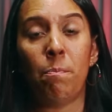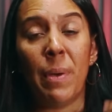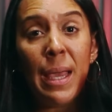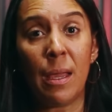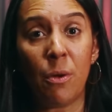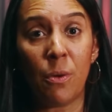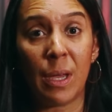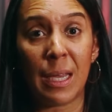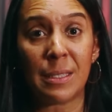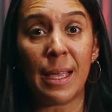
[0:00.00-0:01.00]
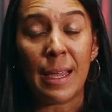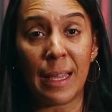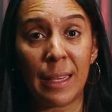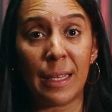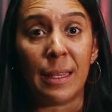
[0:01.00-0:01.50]
Pero esa
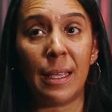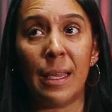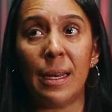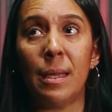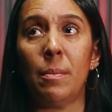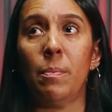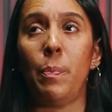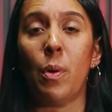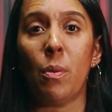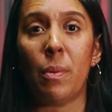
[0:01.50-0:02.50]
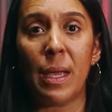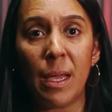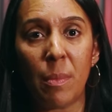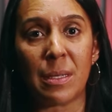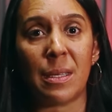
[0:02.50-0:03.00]
gente tiene
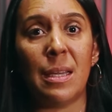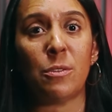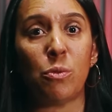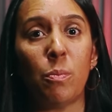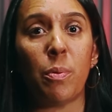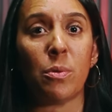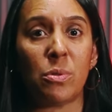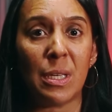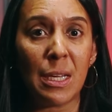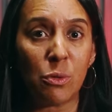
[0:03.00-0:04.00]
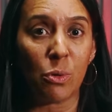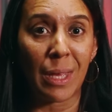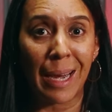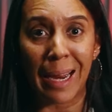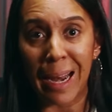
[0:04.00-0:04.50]
problemas en su proceso
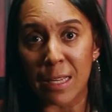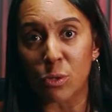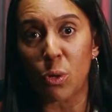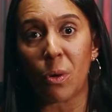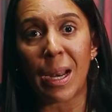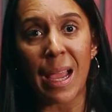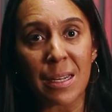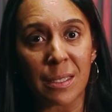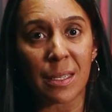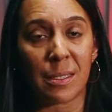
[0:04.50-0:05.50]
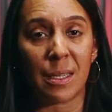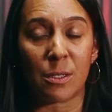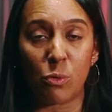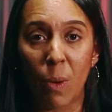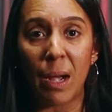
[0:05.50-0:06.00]
de relacionarse
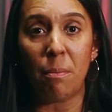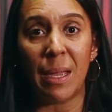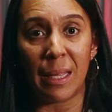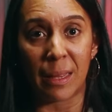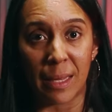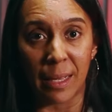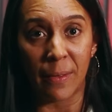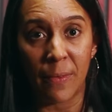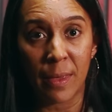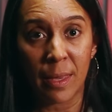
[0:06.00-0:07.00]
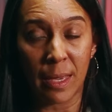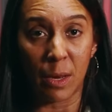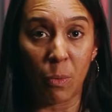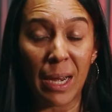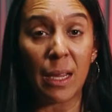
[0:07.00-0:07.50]
sexualmente que
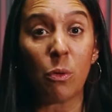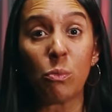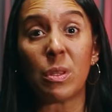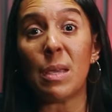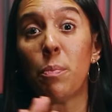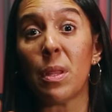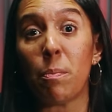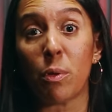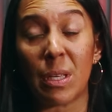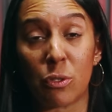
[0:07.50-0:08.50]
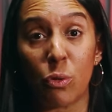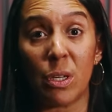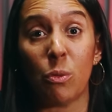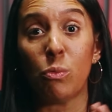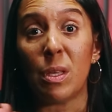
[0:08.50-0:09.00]
no hay ningún tipo de protección,
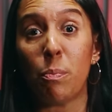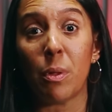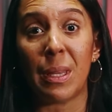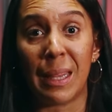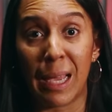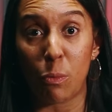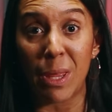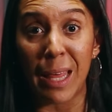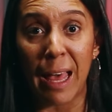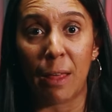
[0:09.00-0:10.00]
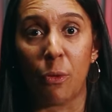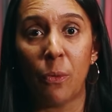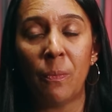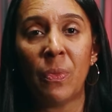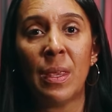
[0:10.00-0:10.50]
ningún tipo de cuidado.